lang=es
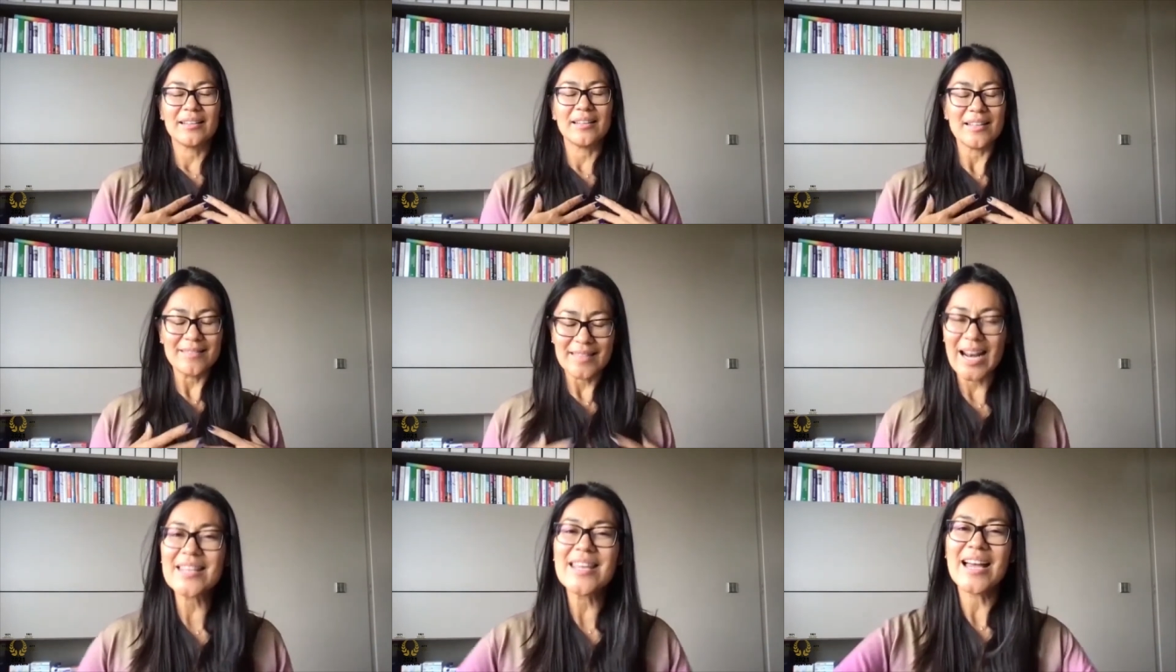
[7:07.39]

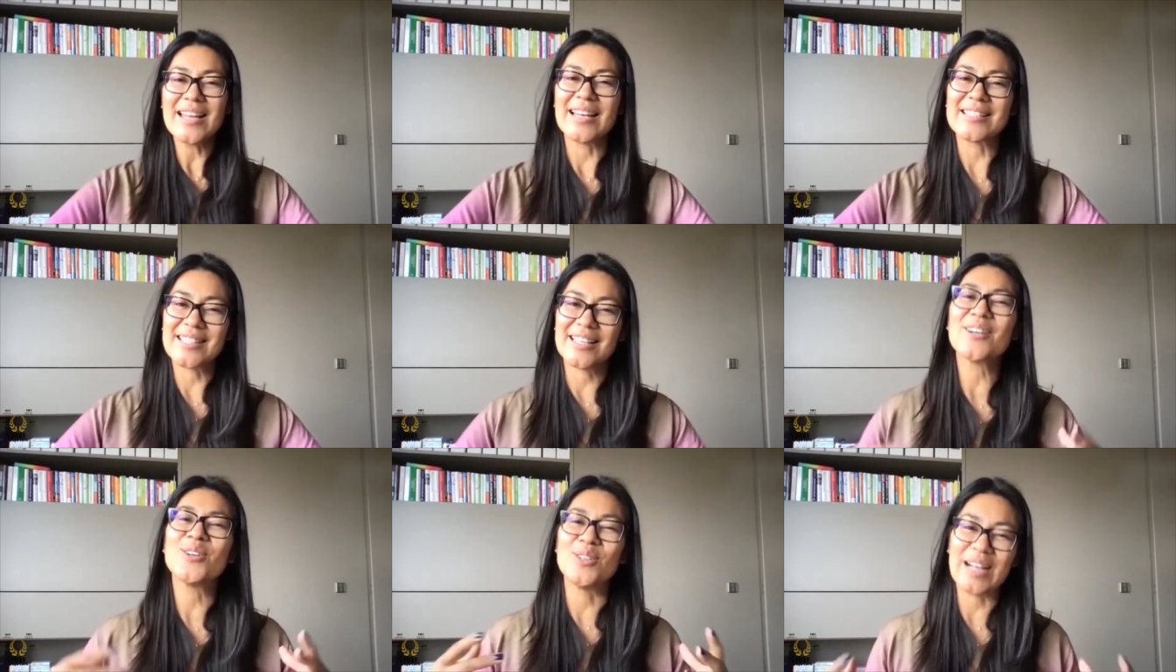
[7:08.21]
entrar ya en la
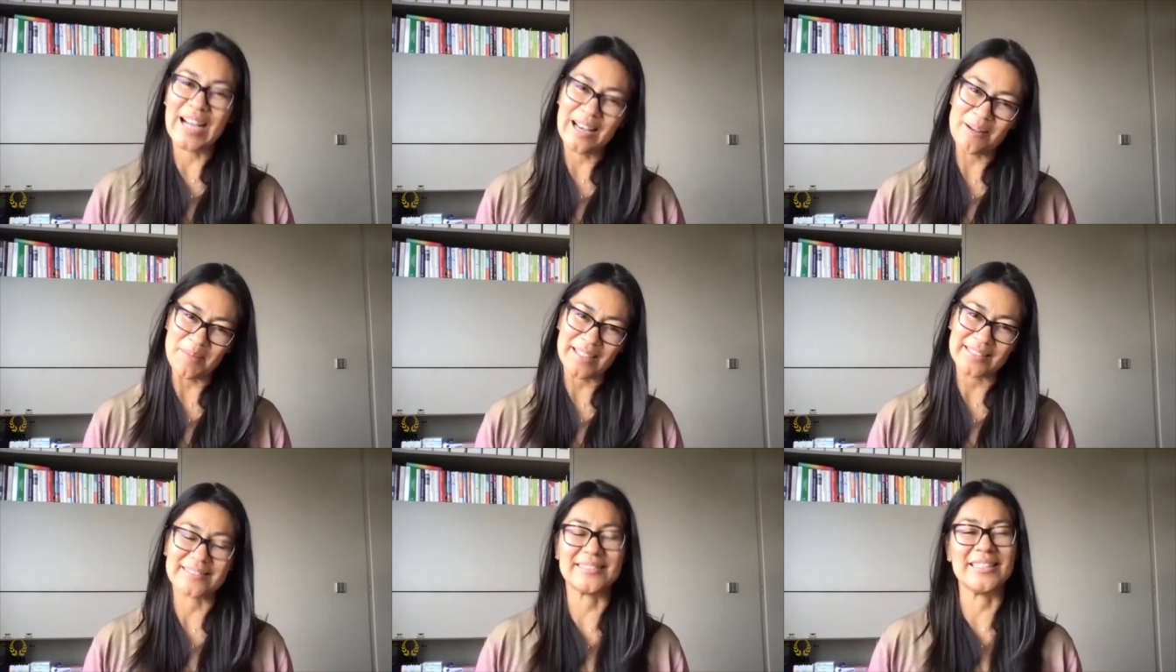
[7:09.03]
cena con
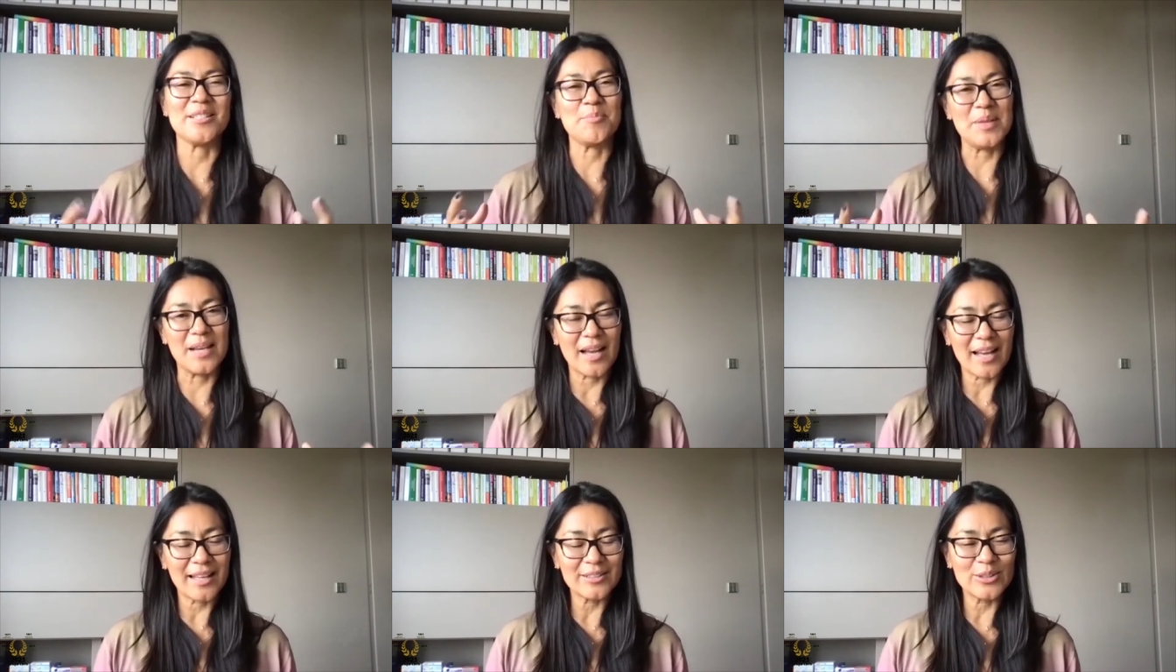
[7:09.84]
calma,
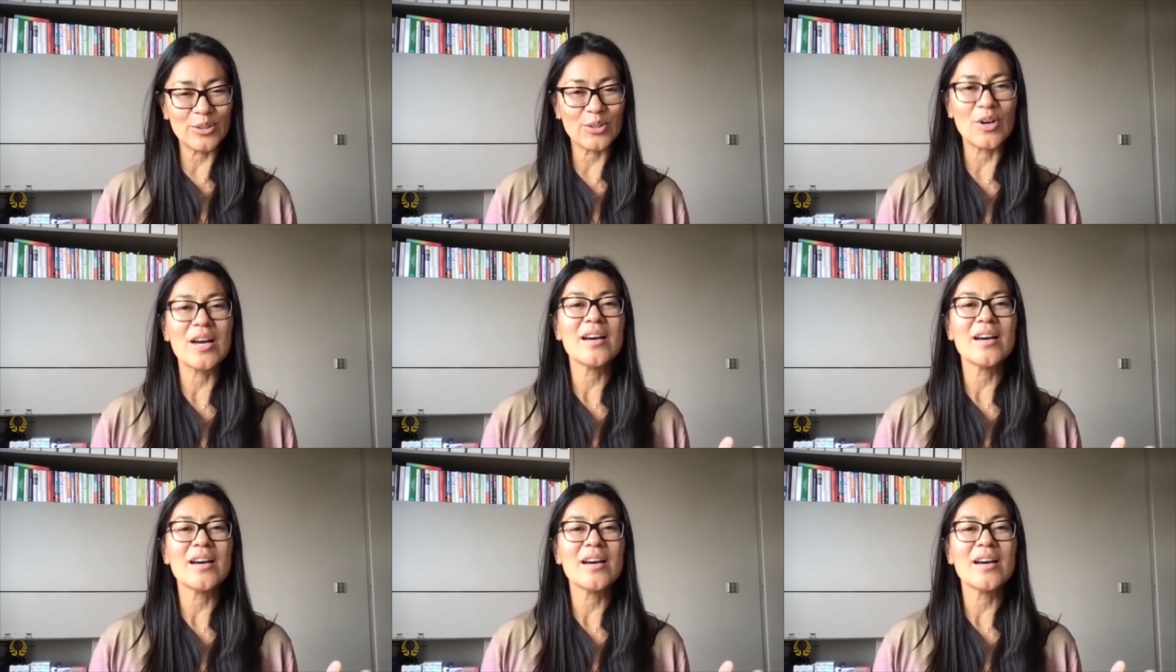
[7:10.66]
respirando,